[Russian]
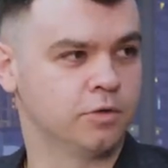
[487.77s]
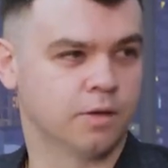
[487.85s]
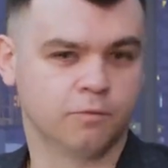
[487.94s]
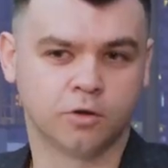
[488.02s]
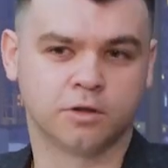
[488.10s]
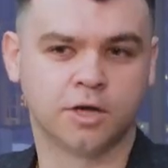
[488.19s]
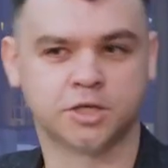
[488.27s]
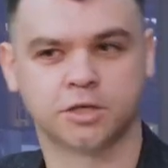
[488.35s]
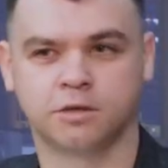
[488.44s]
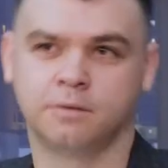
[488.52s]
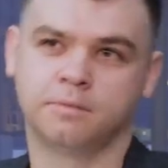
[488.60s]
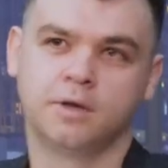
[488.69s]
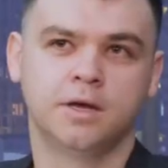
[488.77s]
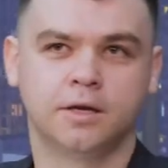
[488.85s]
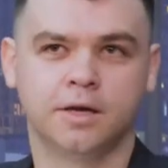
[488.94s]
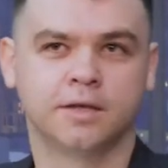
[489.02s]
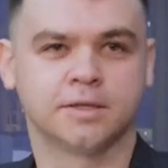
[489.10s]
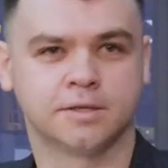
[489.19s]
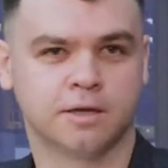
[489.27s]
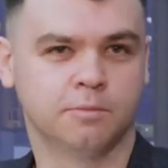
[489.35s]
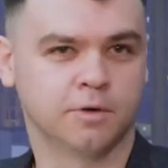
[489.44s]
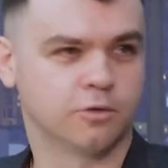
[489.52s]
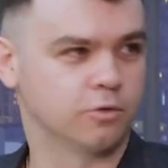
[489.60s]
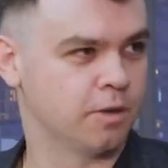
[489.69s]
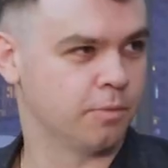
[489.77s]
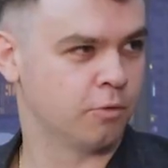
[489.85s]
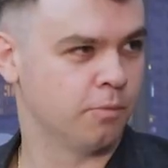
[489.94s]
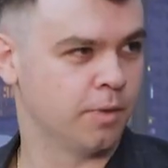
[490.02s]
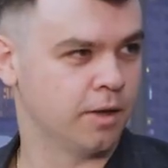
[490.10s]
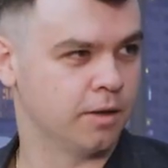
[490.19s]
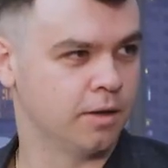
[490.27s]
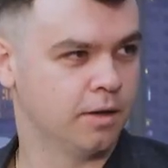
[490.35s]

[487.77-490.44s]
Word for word: там вот наши там яйца самые крутые покупай.